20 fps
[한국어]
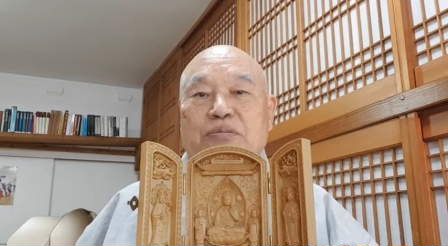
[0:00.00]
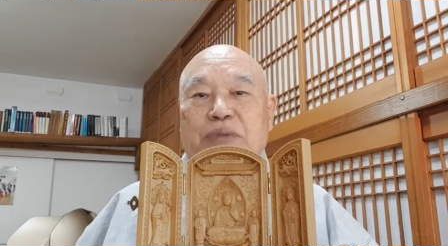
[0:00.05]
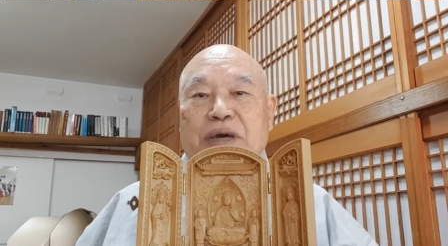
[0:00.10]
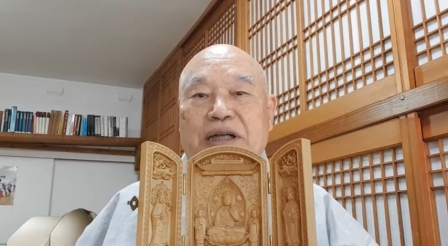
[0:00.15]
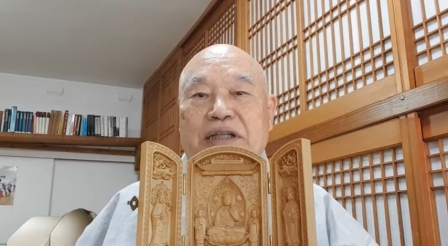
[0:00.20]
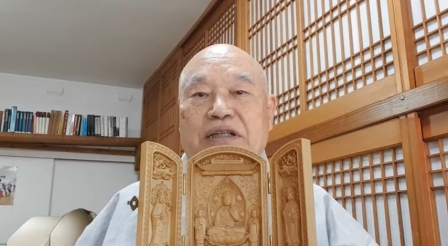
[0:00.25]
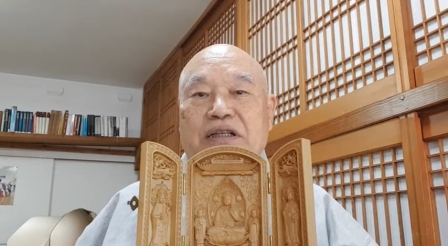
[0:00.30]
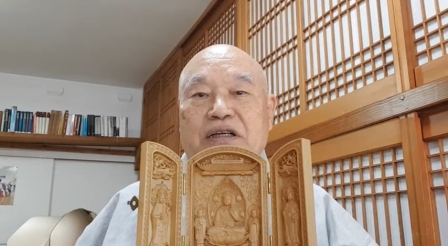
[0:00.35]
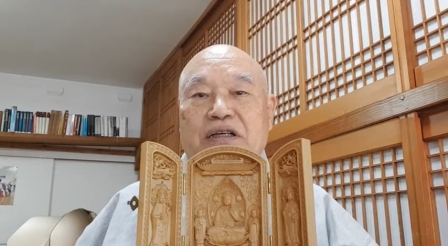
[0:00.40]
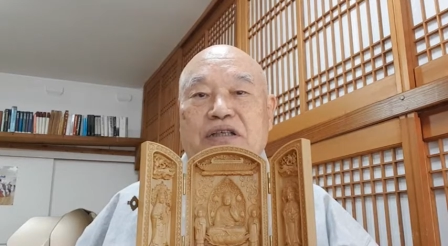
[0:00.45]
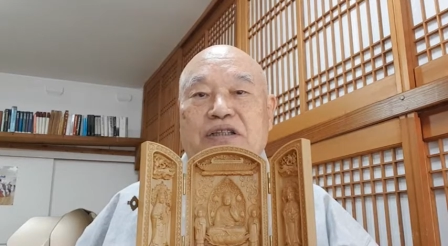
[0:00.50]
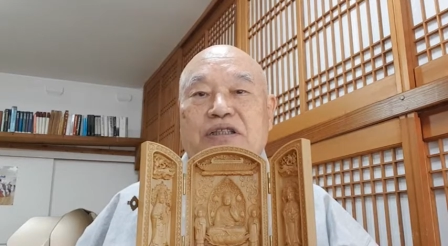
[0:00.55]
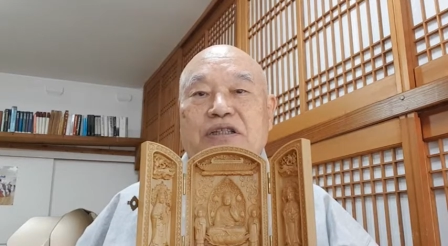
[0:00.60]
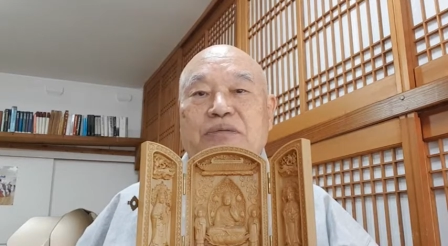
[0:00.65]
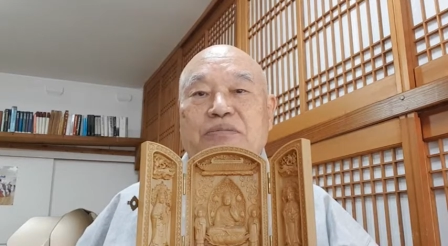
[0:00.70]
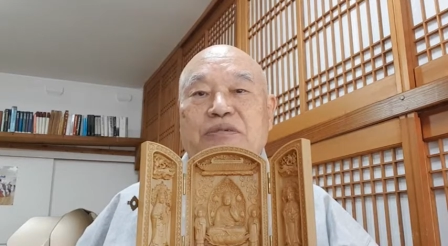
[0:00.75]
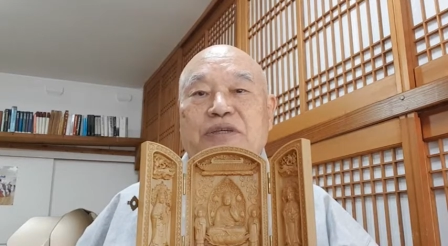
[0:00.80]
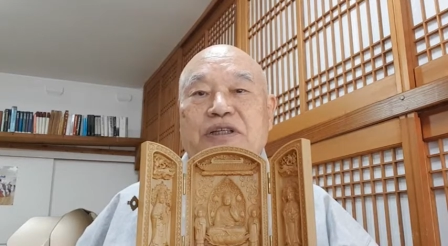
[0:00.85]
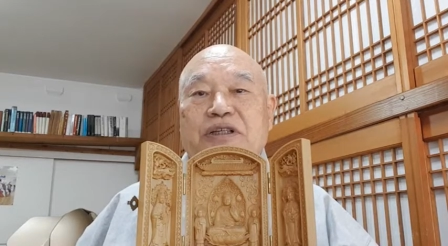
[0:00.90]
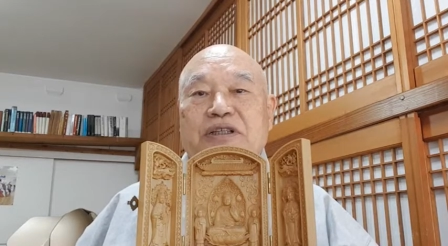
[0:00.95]
받들어
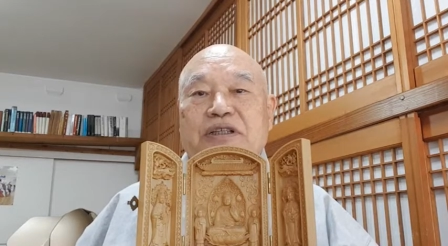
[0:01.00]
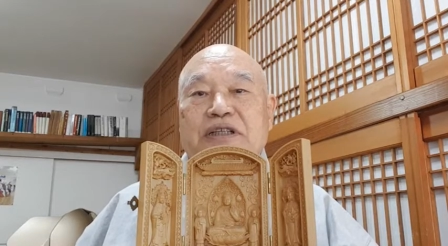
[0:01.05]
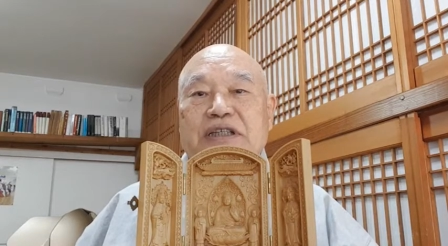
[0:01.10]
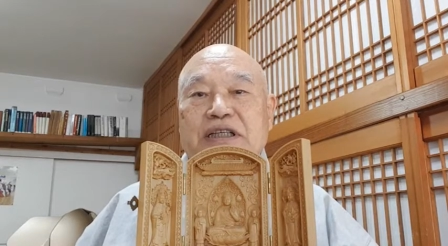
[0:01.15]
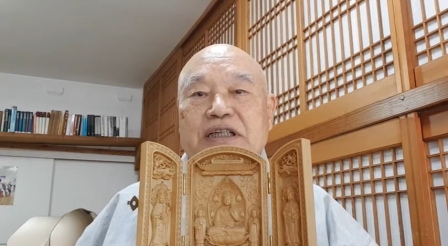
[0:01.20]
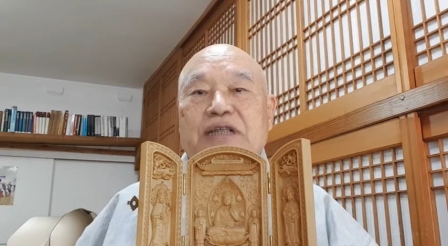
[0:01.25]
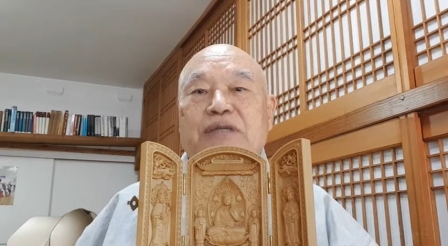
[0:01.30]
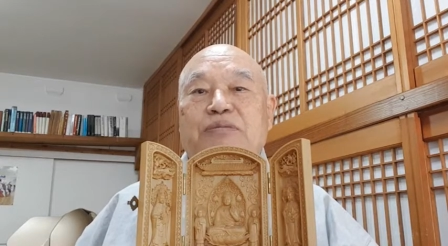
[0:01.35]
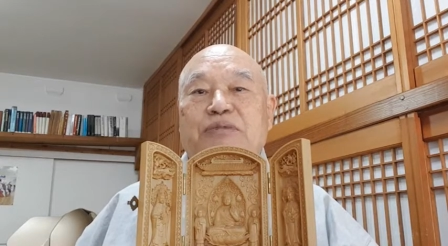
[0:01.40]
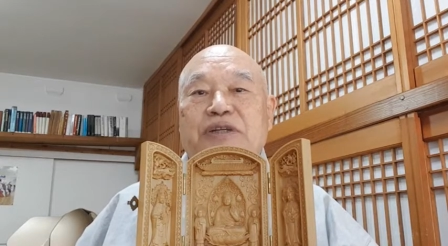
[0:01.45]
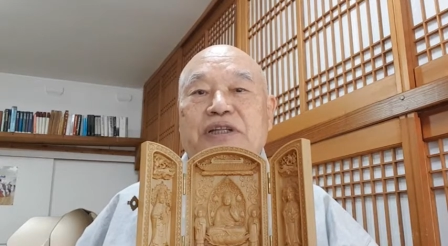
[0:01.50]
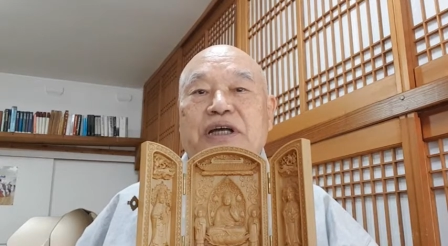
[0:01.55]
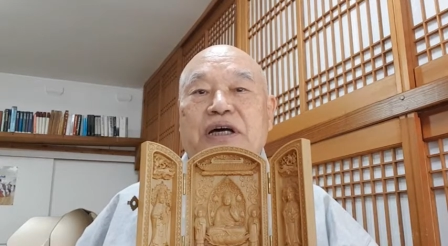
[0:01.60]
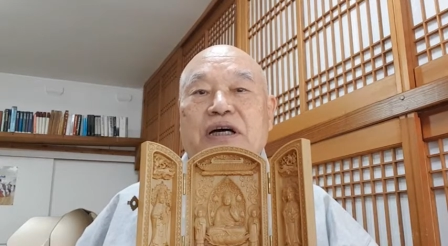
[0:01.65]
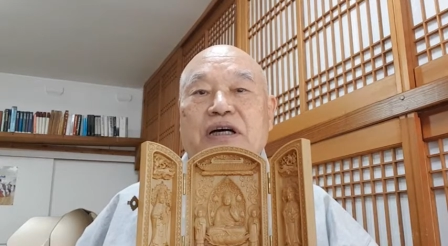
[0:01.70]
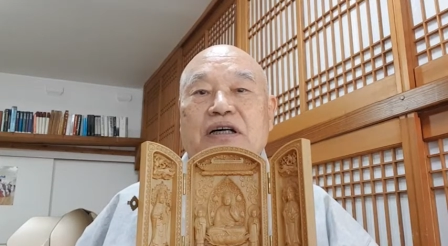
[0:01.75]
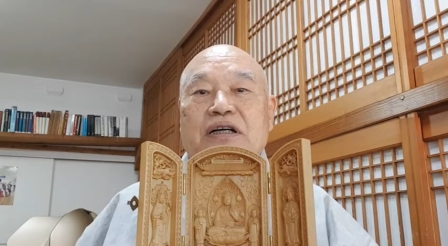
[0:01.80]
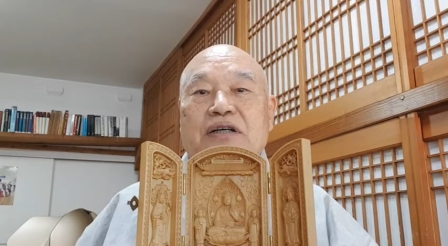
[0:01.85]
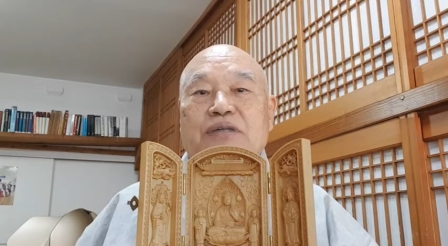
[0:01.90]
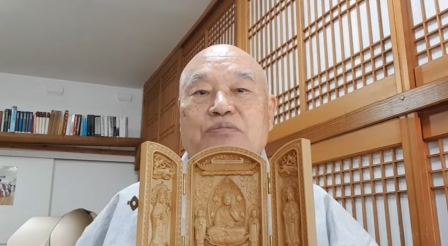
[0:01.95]
섬기는
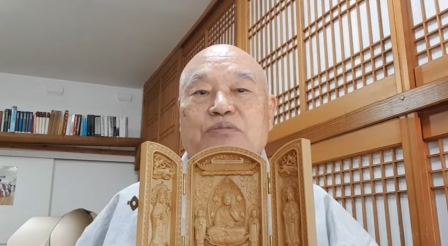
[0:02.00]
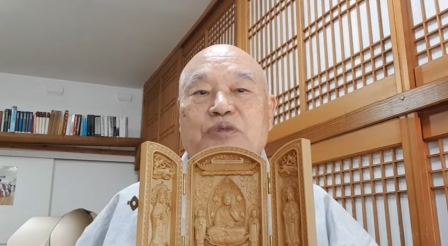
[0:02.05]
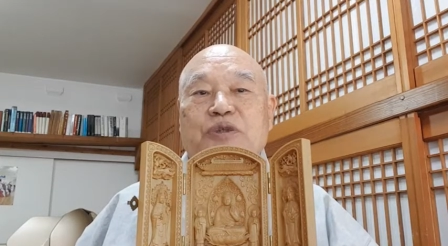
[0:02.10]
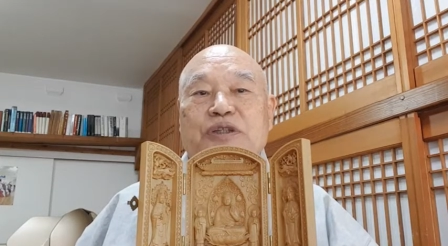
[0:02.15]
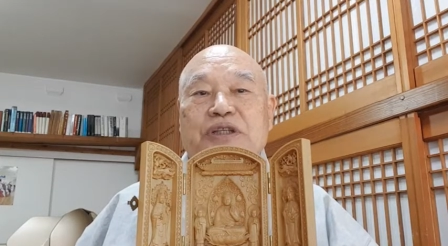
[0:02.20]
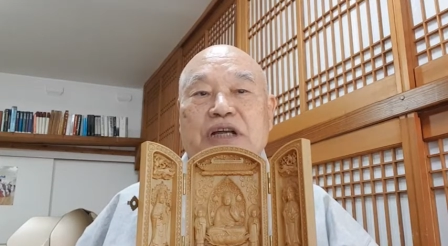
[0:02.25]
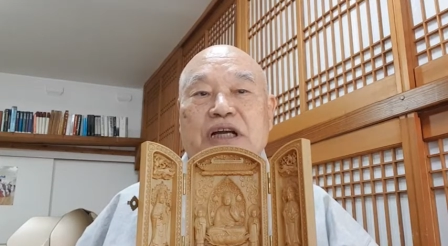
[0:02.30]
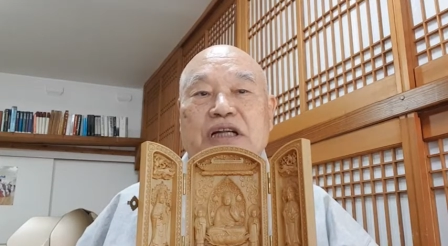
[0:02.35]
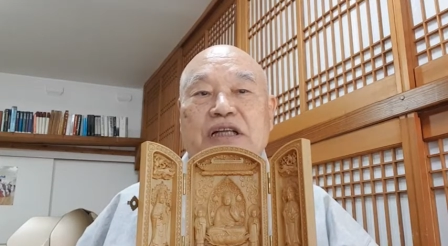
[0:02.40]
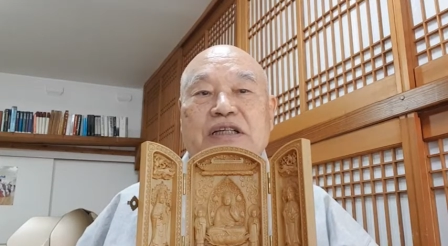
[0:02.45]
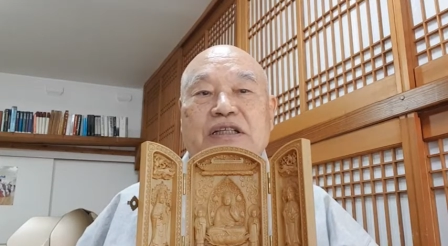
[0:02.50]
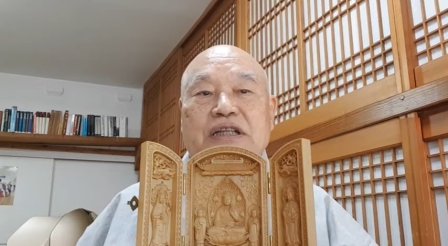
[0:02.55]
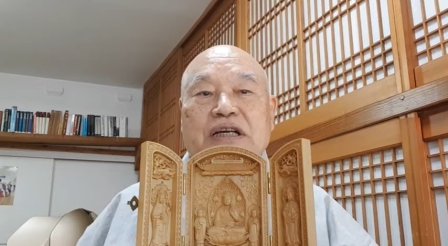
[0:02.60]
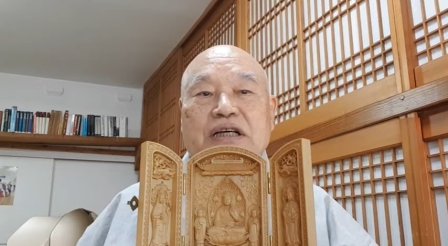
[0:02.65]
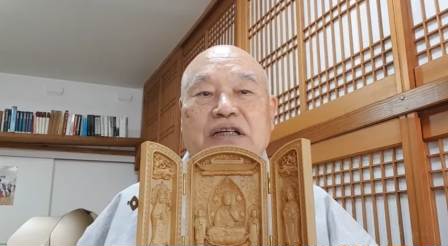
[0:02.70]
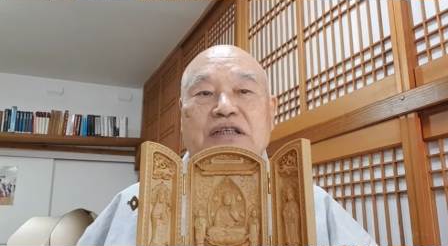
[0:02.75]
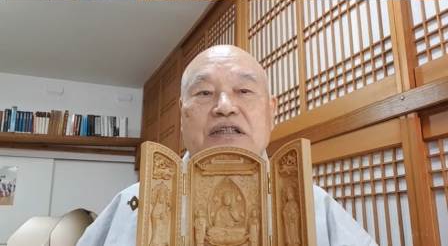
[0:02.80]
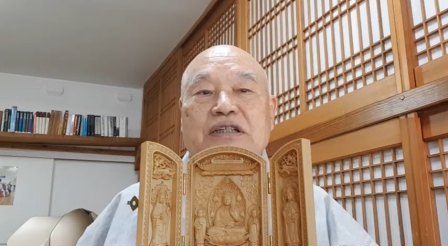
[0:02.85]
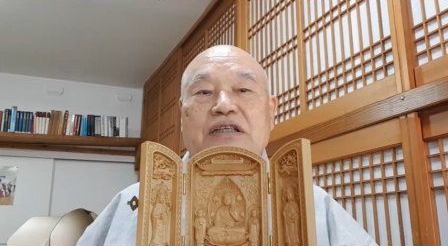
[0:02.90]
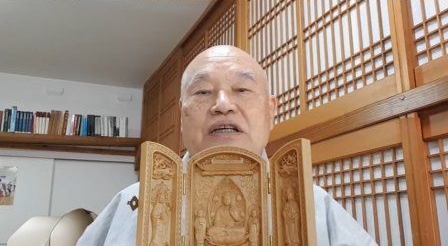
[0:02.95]
일입니다. 뭐 달리
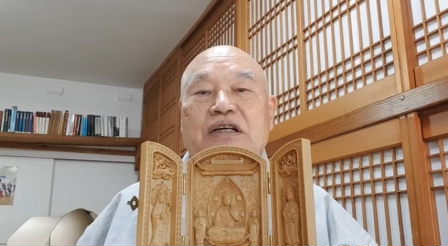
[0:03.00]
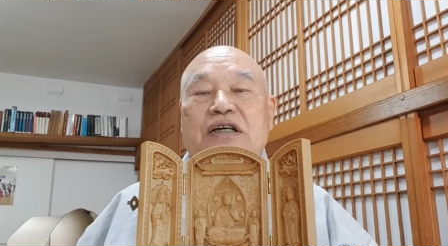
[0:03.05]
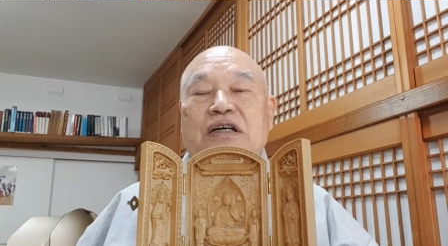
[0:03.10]
다른